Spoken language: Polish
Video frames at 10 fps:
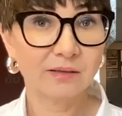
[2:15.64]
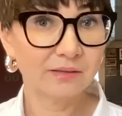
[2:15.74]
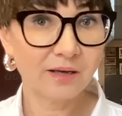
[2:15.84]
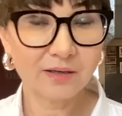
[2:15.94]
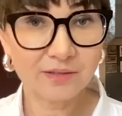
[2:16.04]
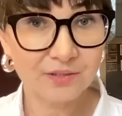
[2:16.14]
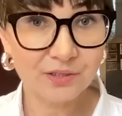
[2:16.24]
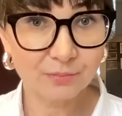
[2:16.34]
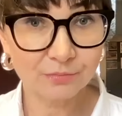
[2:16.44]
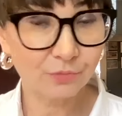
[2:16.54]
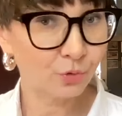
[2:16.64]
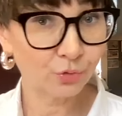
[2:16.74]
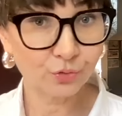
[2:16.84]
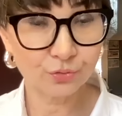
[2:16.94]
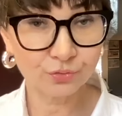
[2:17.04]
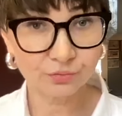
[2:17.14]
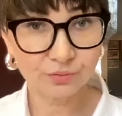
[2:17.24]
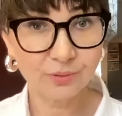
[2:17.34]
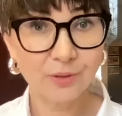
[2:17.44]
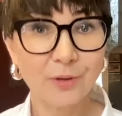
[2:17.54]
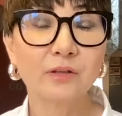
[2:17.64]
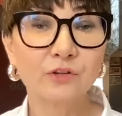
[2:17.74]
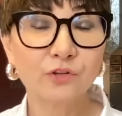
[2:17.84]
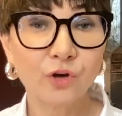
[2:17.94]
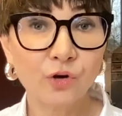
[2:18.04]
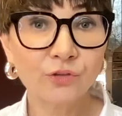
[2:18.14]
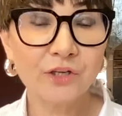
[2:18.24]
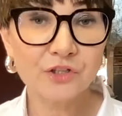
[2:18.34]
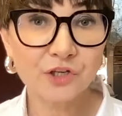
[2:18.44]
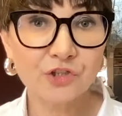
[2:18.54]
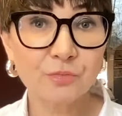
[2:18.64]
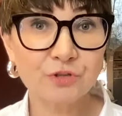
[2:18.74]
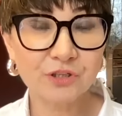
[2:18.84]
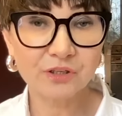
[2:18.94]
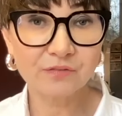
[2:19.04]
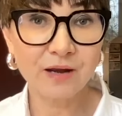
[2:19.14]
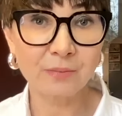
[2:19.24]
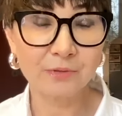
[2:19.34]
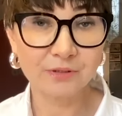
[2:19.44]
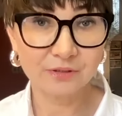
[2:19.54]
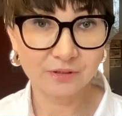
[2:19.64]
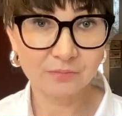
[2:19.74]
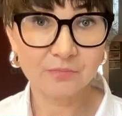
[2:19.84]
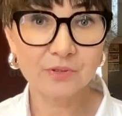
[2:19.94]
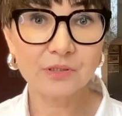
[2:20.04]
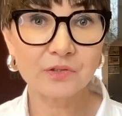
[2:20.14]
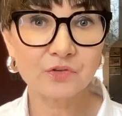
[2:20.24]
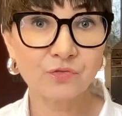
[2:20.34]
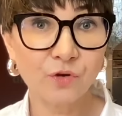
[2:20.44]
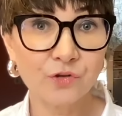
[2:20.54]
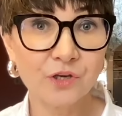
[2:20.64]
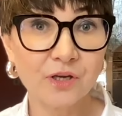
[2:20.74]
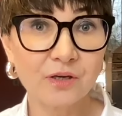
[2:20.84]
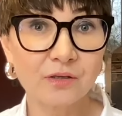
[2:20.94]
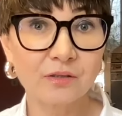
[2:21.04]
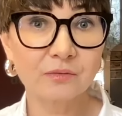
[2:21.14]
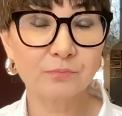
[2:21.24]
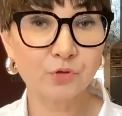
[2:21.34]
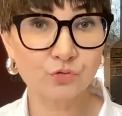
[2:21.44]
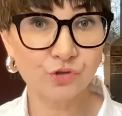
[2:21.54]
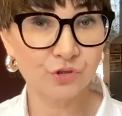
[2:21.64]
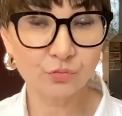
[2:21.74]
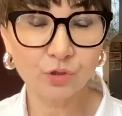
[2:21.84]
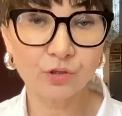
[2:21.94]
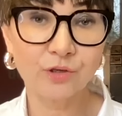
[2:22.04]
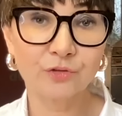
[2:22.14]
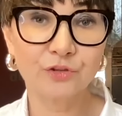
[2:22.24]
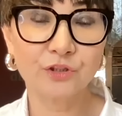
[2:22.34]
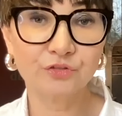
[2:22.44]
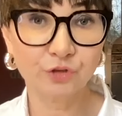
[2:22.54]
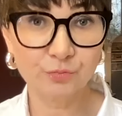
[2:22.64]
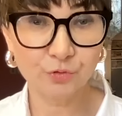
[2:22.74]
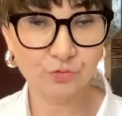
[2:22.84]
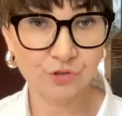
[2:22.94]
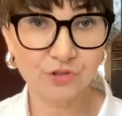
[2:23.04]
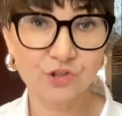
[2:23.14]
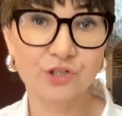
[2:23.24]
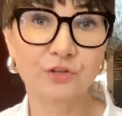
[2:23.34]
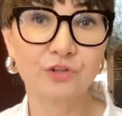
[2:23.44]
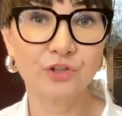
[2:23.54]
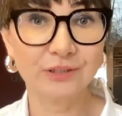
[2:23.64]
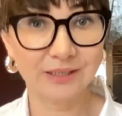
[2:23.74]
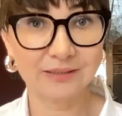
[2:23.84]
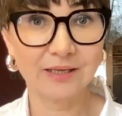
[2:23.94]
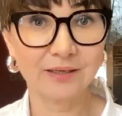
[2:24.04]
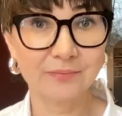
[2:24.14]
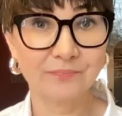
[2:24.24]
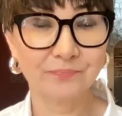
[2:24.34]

ja jestem guru, to najczęściej przykrywamy tym swoje poczucie nieudolności, swoje poczucie niższości i tak dalej.